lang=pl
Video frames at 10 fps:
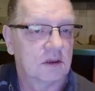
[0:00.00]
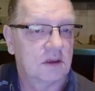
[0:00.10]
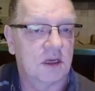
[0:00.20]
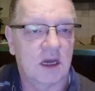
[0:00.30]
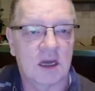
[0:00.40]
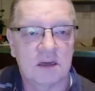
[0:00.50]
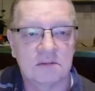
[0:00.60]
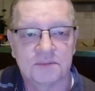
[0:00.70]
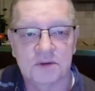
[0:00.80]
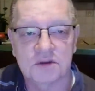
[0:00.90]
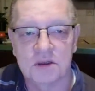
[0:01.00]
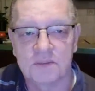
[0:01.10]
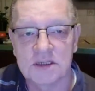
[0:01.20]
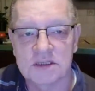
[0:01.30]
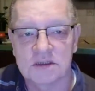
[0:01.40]
Ja, proszę
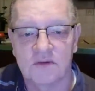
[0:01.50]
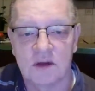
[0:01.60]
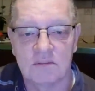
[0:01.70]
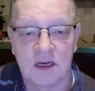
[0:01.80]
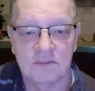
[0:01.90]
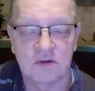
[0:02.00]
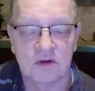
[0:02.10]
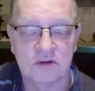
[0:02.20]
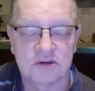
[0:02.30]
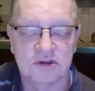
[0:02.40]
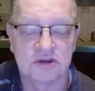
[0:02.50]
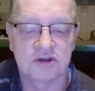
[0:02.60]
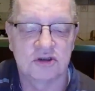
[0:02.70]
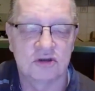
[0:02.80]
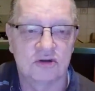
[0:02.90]
Państwa, mam
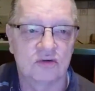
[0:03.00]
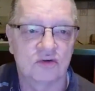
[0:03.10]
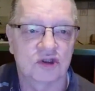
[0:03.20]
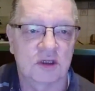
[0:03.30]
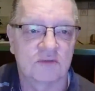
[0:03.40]
dość duże